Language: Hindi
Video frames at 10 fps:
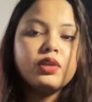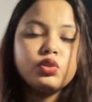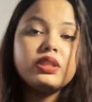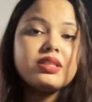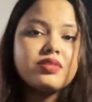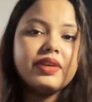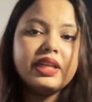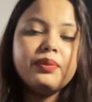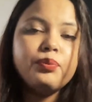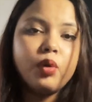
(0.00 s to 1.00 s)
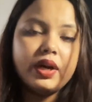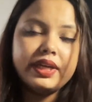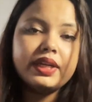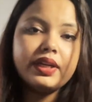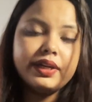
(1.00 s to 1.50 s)
सो दिस इज़ वेरी
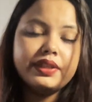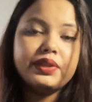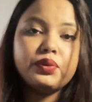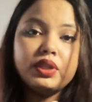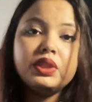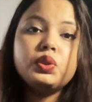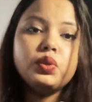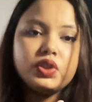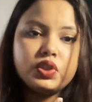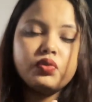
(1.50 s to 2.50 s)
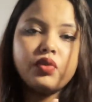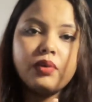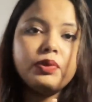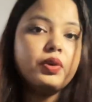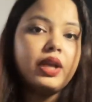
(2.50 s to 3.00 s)
इंपॉर्टेंट लेटर यू नीड टू इशू
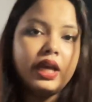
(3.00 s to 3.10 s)
फ्रॉम योर